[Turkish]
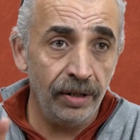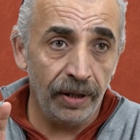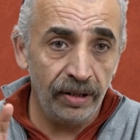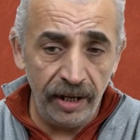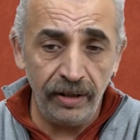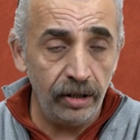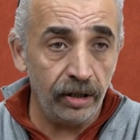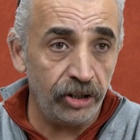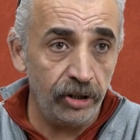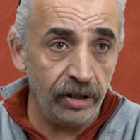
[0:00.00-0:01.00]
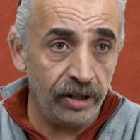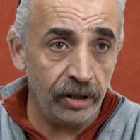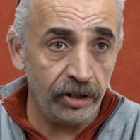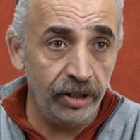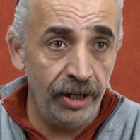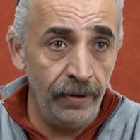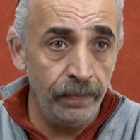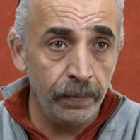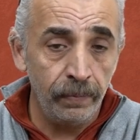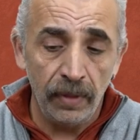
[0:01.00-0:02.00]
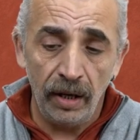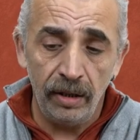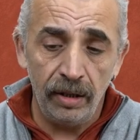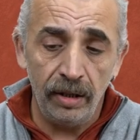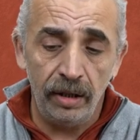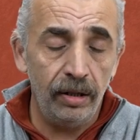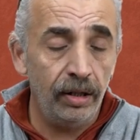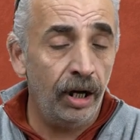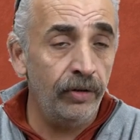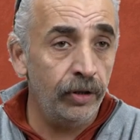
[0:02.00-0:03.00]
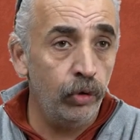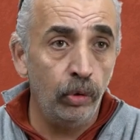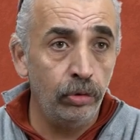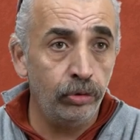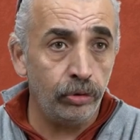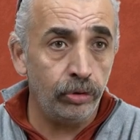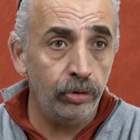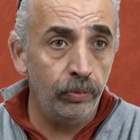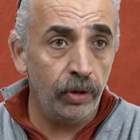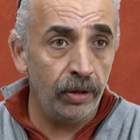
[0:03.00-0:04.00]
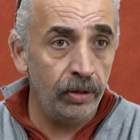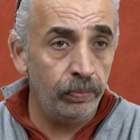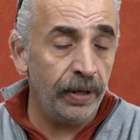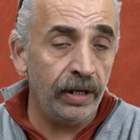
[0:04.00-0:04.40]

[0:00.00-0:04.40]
zaman tek ısırışta e, hayvanı öldürür. Böyle